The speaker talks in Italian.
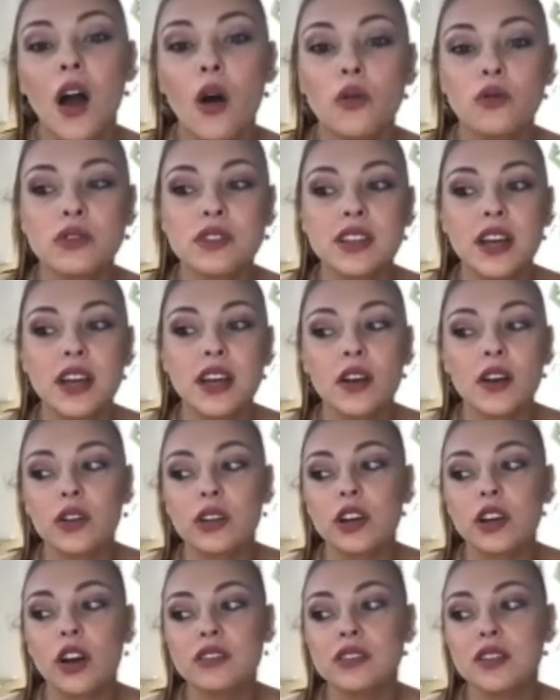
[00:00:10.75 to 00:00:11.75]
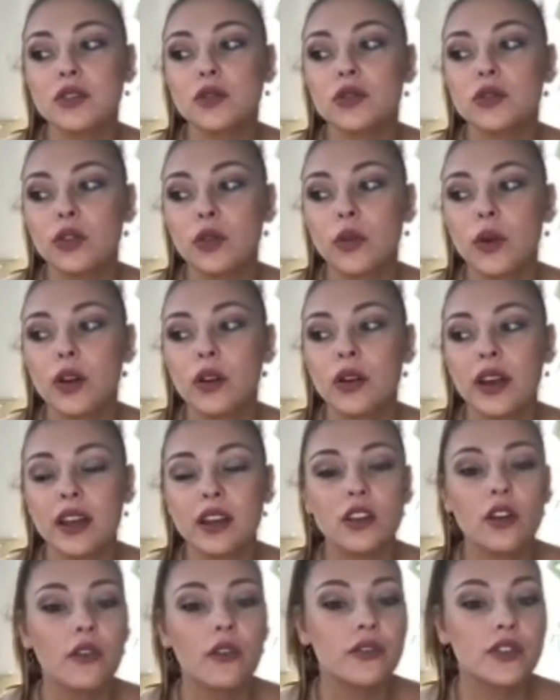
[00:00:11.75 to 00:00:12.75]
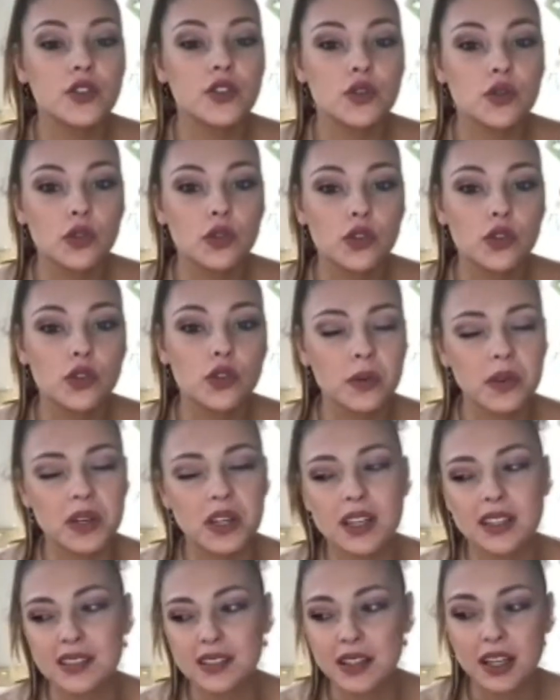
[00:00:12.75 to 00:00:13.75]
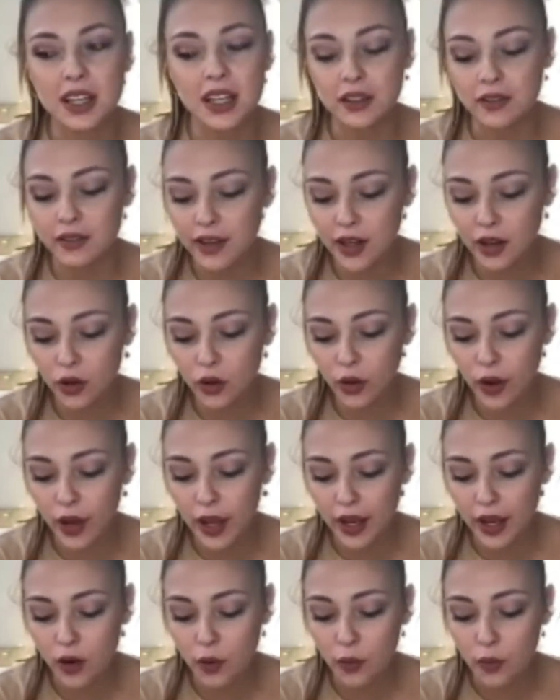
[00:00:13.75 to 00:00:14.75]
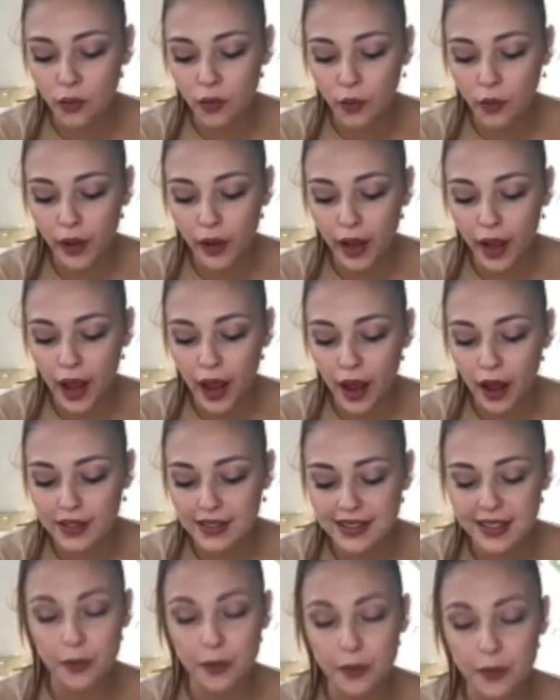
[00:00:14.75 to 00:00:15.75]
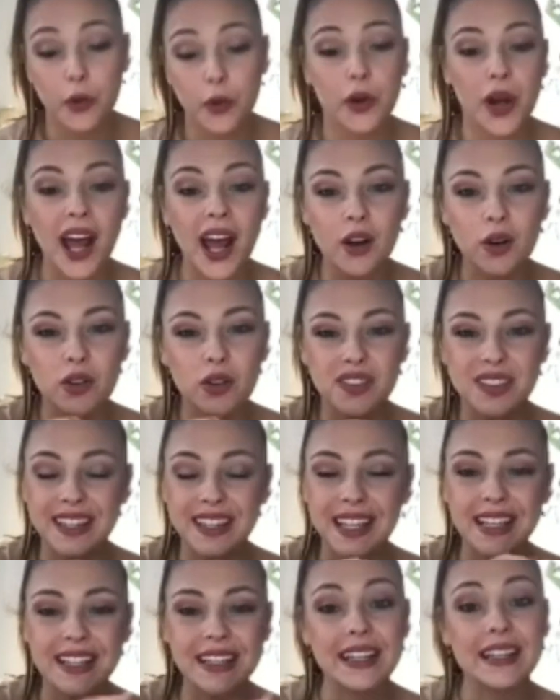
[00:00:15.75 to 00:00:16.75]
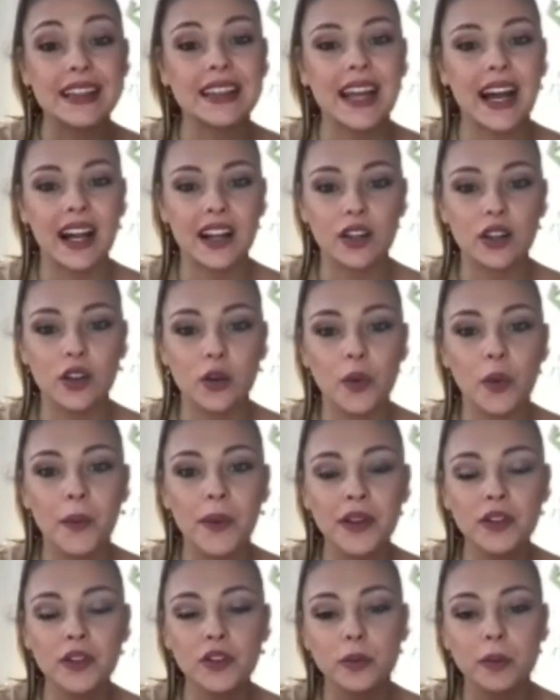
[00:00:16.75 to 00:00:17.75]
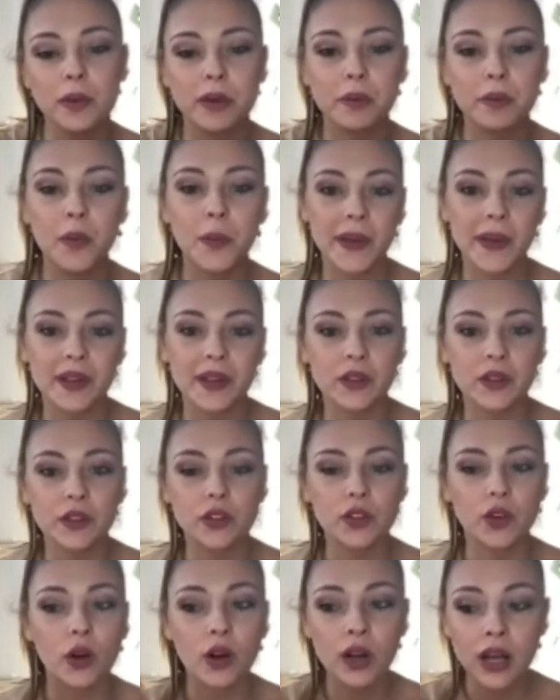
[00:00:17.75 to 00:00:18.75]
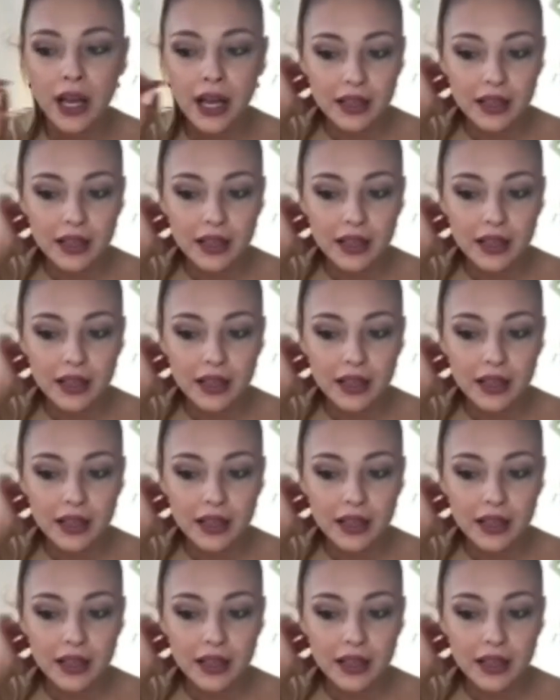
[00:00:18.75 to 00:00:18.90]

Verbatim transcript: un sacco di cose di tutto quello che io ho vissuto, perché scriverlo e comunque assaporarlo nel dettaglio, momento per momento,